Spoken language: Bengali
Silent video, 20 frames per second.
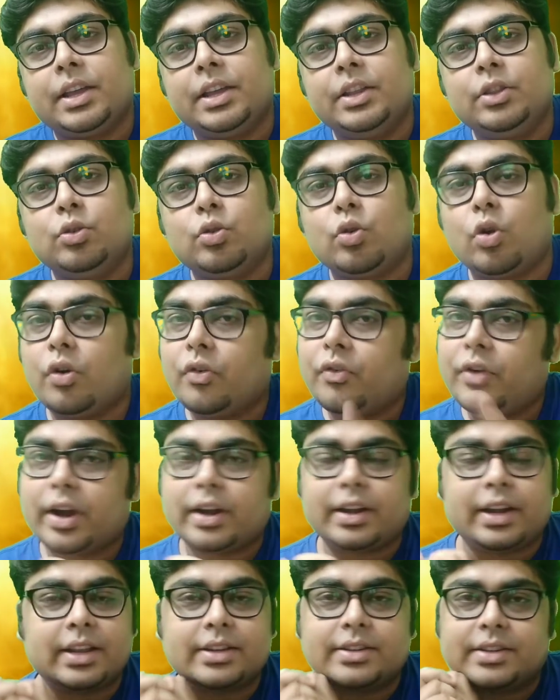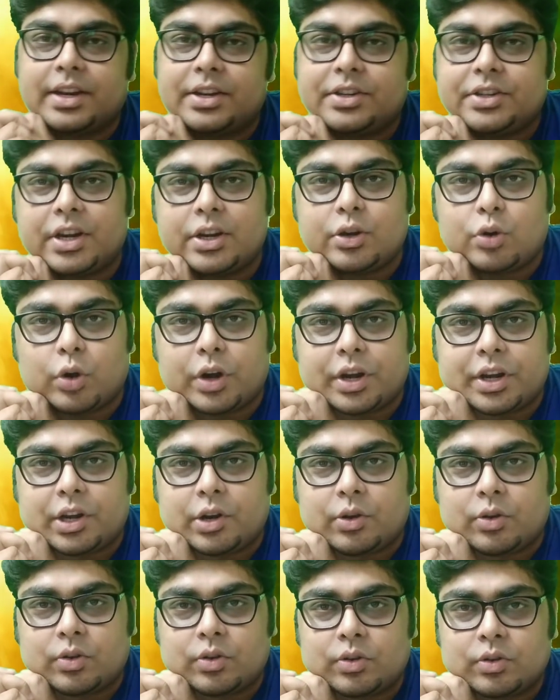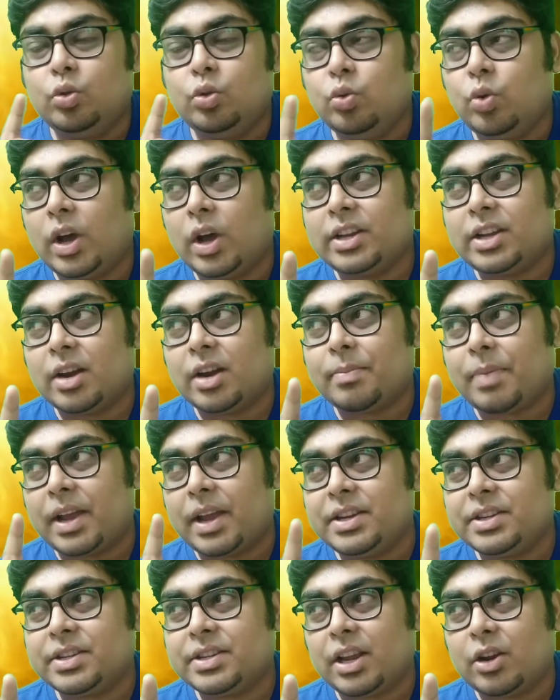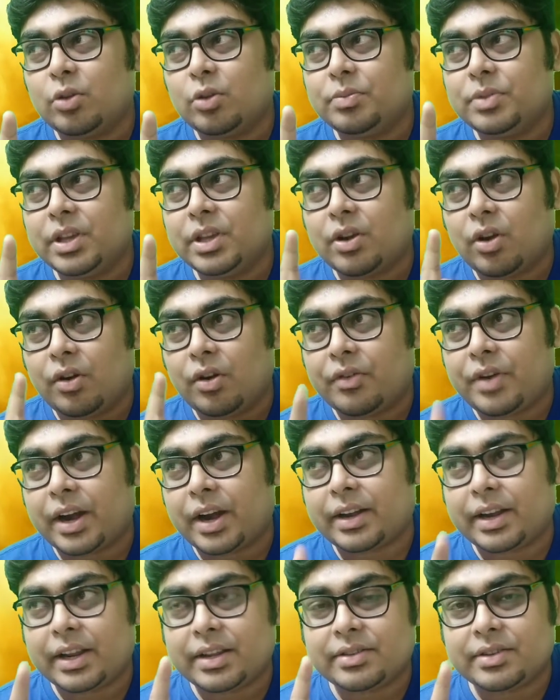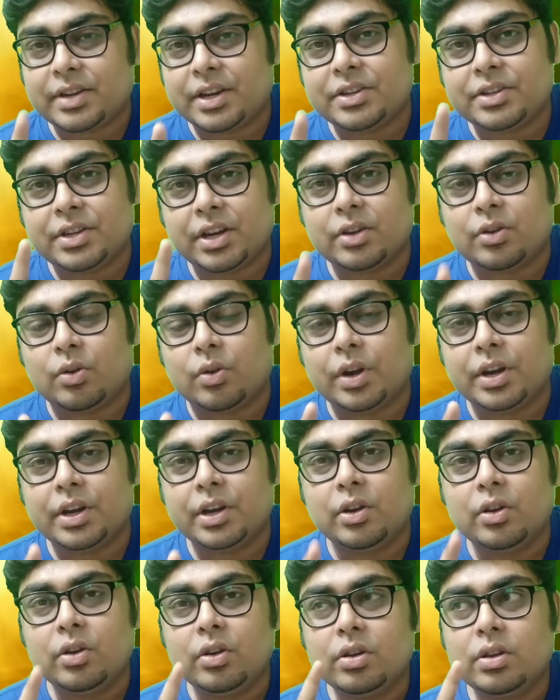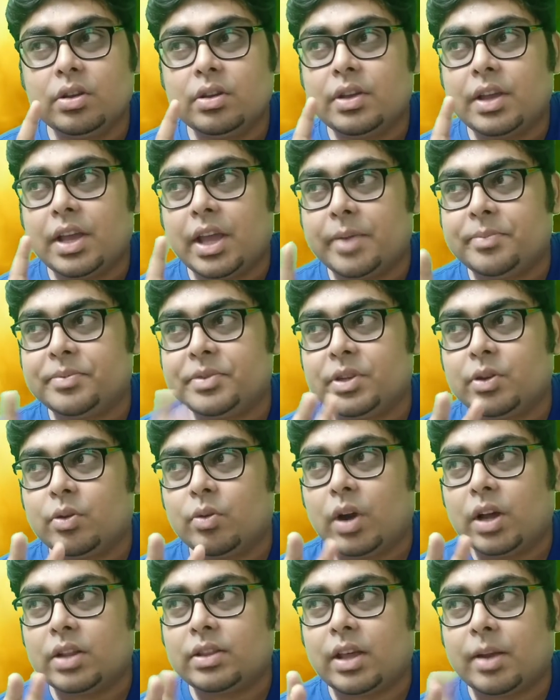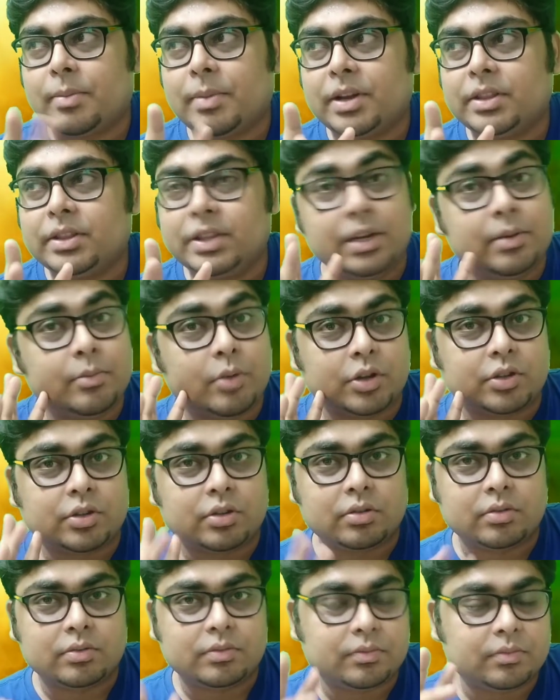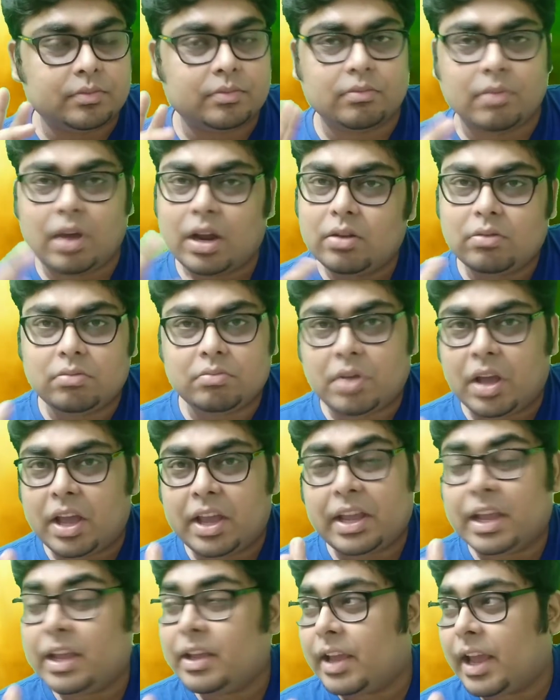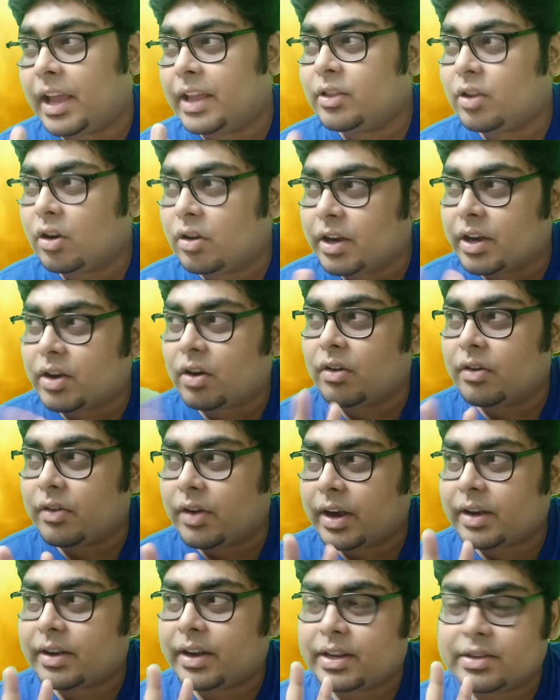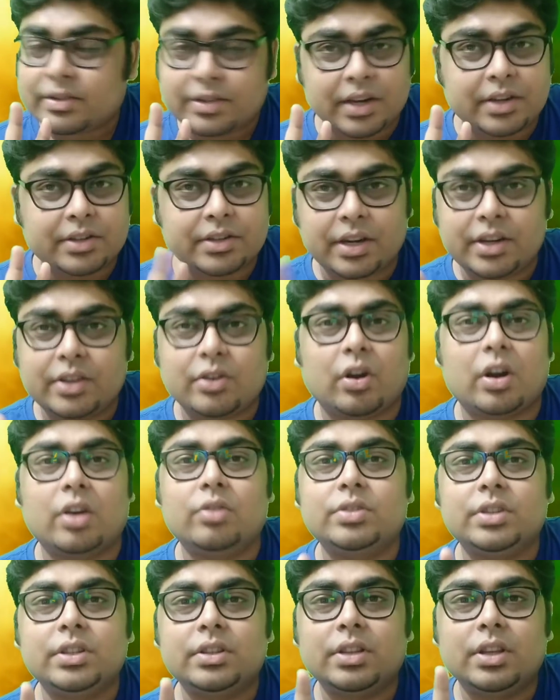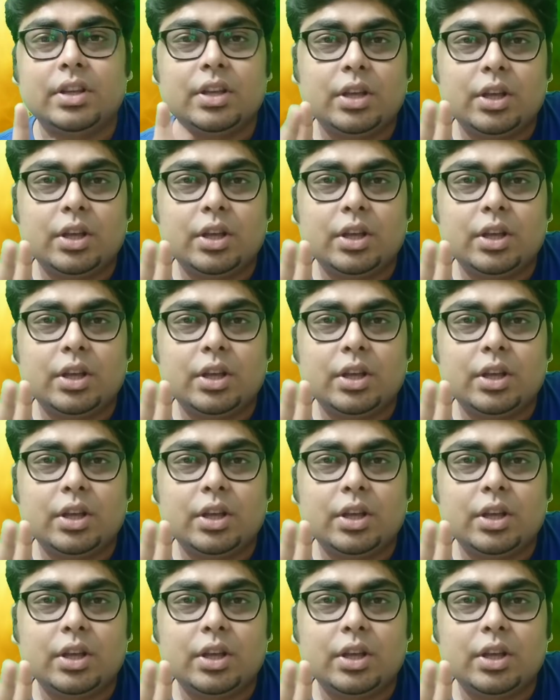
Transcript: কিন্তু কন্ট্রাক্ট এক্সটেনশন করে নিল দু সাল অবধি কন্ট্রাক্ট এক্সটেনশন করে নিল এফসি গোয়া তার মানে তিন বছর ভালো এই এই ধরনের কন্ট্রাক্ট এক্সটেনশনই করা উচিত